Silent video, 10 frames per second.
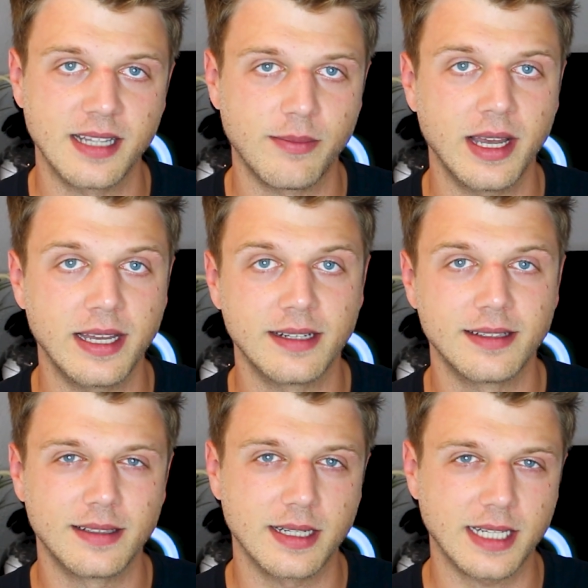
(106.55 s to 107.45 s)
dabei,
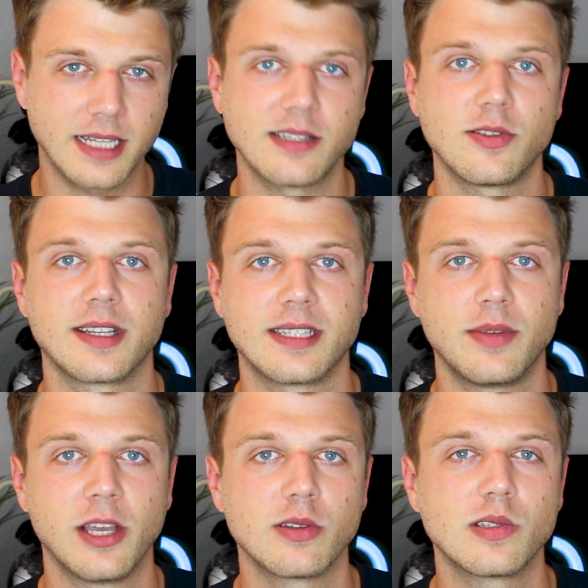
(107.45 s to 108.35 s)
das Ganze zu
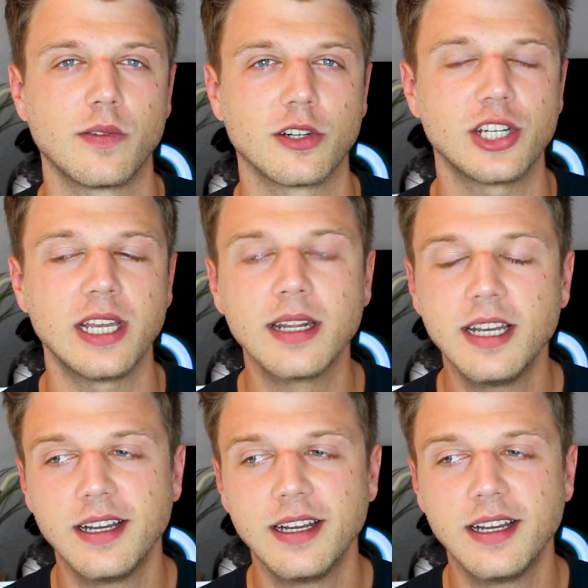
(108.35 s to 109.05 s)
akzeptieren und zu verstehen.